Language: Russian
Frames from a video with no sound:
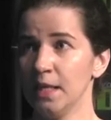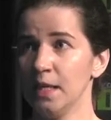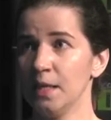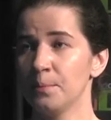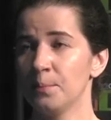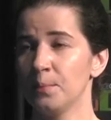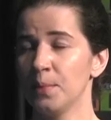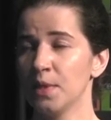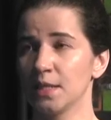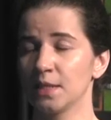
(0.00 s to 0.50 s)

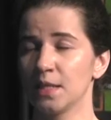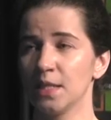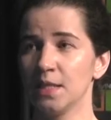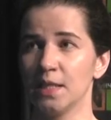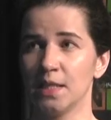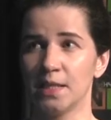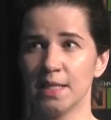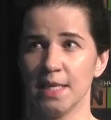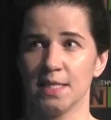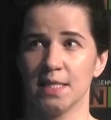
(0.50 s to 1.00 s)
была
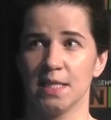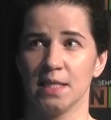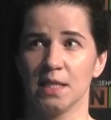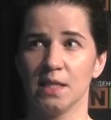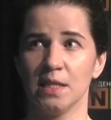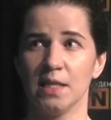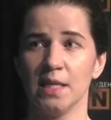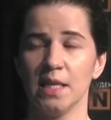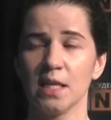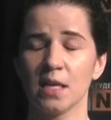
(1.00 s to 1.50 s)
открыта третья
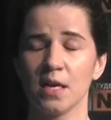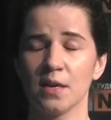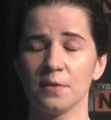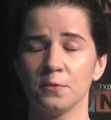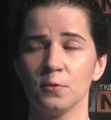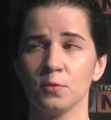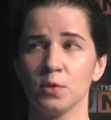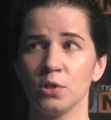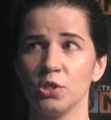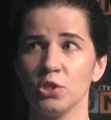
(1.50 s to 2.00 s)
нейтрино
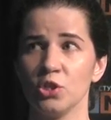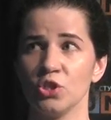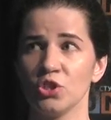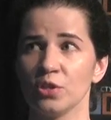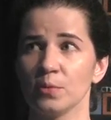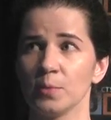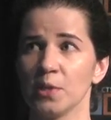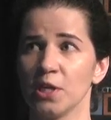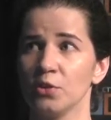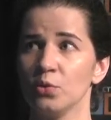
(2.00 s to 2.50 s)
в
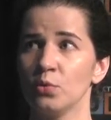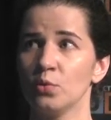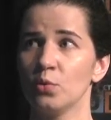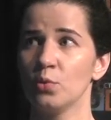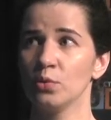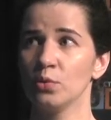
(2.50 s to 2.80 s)
2000 году,